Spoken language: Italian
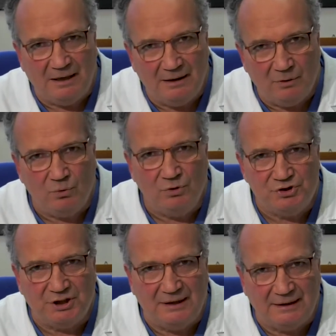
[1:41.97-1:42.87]
le
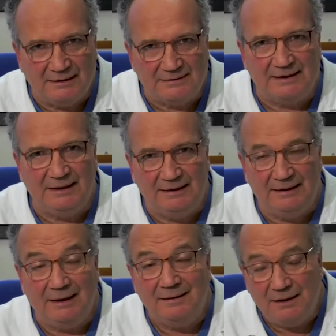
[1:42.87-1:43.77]
ulcere, le
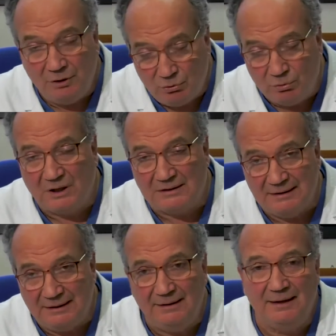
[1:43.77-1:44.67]
gastriti, addirittura
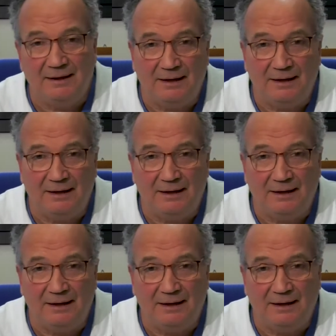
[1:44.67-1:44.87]
si ritiene